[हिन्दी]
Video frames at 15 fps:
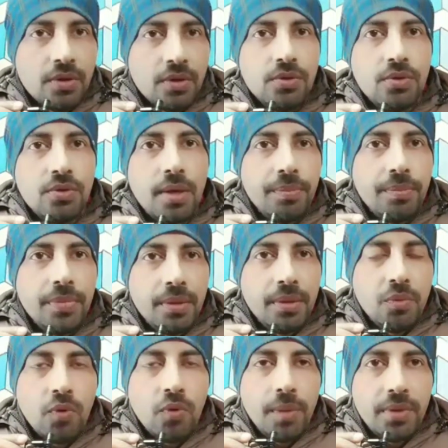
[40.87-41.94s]
जो आप मेरे
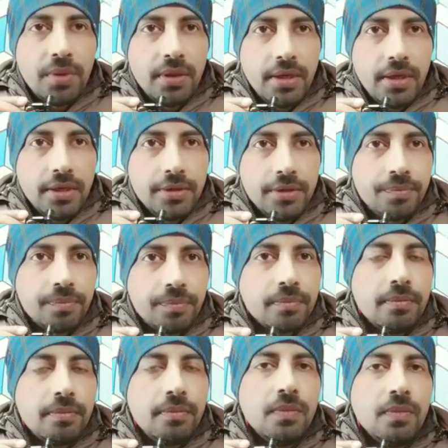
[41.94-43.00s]
मोबाइल पर देखें
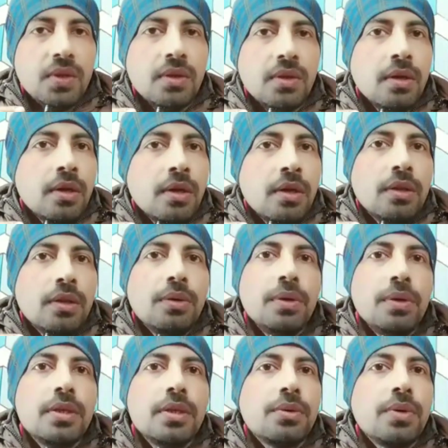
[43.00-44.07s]
तो
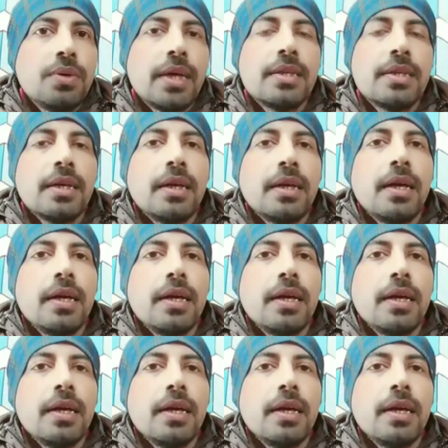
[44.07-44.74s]
इसको कैसे करना है क्या